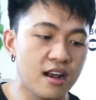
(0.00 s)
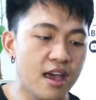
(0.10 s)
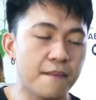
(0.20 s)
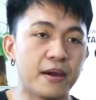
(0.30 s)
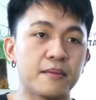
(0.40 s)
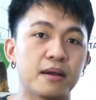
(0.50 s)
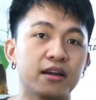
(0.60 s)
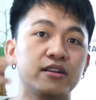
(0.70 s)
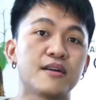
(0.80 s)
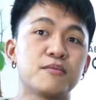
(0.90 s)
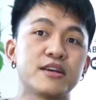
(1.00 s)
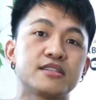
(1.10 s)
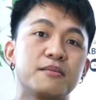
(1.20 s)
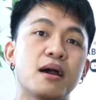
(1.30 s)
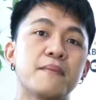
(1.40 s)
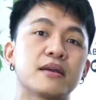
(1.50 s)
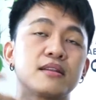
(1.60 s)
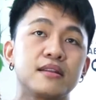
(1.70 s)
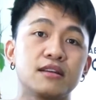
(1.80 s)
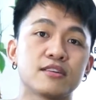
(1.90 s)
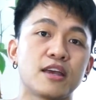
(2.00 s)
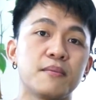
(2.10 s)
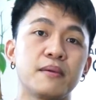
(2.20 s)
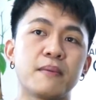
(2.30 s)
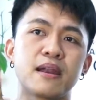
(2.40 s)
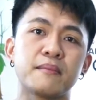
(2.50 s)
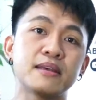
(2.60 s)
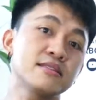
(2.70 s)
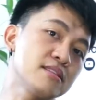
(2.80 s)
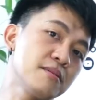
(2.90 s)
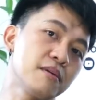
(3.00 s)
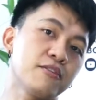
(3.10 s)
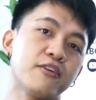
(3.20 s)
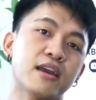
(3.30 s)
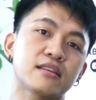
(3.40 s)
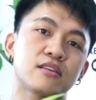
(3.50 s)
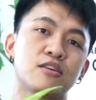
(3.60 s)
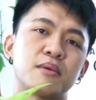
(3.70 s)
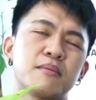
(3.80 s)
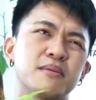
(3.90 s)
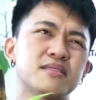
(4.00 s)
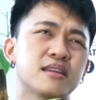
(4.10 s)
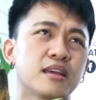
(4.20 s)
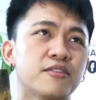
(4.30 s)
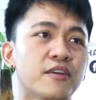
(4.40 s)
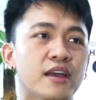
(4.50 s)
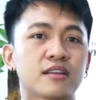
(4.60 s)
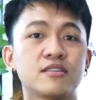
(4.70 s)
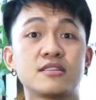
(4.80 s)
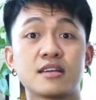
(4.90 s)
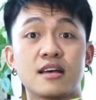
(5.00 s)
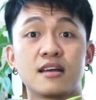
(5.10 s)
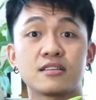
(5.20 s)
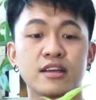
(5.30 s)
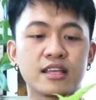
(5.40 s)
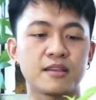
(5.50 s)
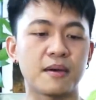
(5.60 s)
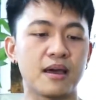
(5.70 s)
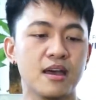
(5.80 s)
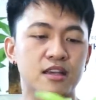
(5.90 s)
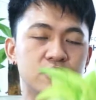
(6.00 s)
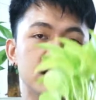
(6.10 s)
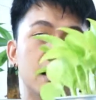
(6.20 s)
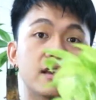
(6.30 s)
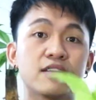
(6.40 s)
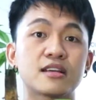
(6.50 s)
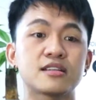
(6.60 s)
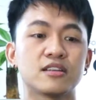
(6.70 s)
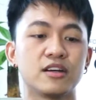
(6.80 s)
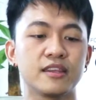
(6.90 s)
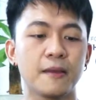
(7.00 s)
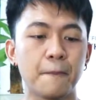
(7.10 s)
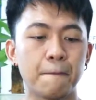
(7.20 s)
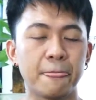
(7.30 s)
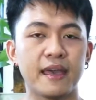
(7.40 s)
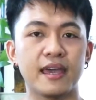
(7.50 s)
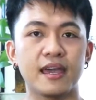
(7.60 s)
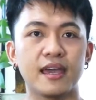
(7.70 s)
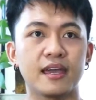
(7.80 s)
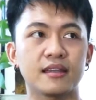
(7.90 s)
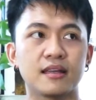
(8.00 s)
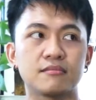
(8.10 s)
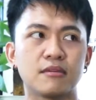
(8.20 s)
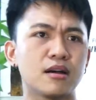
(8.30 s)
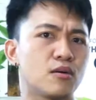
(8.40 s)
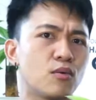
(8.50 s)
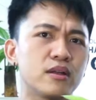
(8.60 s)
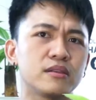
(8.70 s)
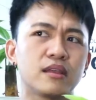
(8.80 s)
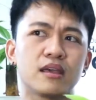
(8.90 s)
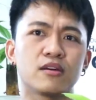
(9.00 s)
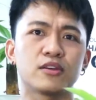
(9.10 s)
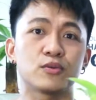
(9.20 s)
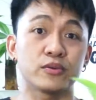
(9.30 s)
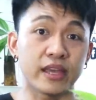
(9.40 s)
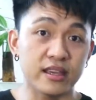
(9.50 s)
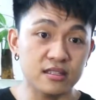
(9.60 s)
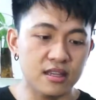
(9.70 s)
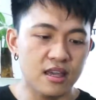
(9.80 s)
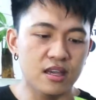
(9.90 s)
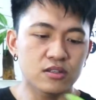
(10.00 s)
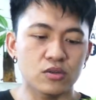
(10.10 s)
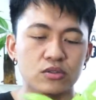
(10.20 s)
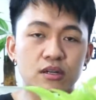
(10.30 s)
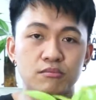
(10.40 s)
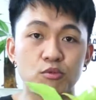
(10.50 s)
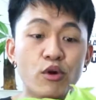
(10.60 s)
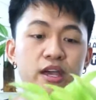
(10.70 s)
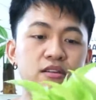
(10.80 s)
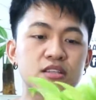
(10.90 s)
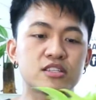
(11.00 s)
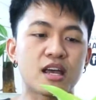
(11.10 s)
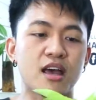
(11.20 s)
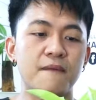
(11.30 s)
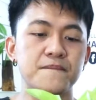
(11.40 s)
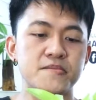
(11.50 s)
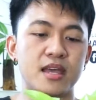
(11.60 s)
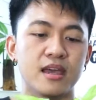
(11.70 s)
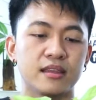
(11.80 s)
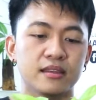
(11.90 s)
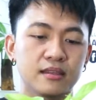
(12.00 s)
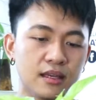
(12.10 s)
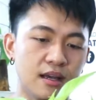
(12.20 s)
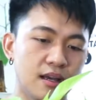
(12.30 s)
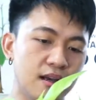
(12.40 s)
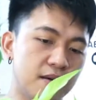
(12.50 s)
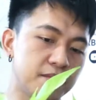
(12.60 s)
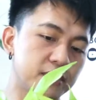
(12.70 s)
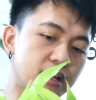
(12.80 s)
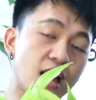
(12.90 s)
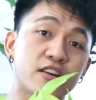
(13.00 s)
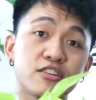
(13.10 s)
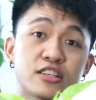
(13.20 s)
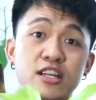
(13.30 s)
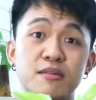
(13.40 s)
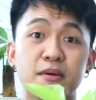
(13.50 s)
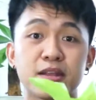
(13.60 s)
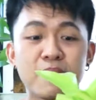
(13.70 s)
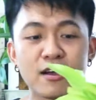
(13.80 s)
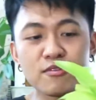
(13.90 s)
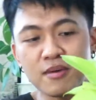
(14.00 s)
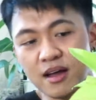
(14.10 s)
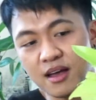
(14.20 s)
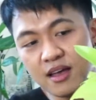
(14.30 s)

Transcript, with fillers: para magkaroon ng moist, di ba? Kapag nililigo tayo, may parang may steam effect or may misting effect dun sa toilet, di ba? So nilalagay ko lang siya doon and, at mga one day or two days, So, nagbubuhay ulit siya. Then, um, nagkakaroon din siya ng panibagong mga